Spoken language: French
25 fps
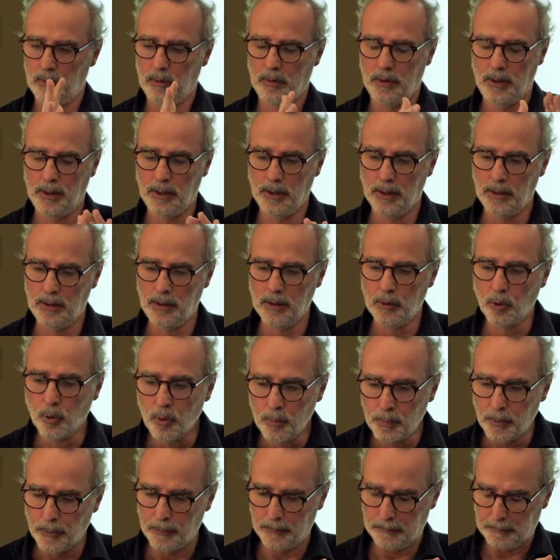des
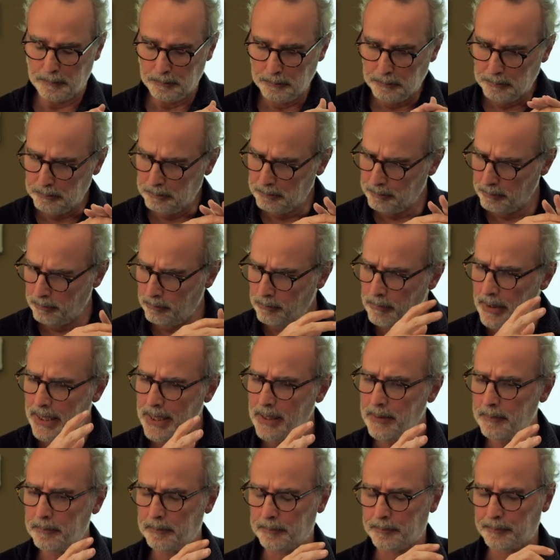groupes,
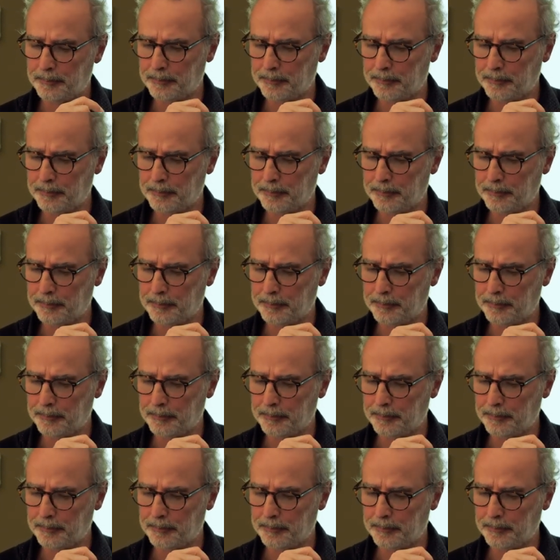mais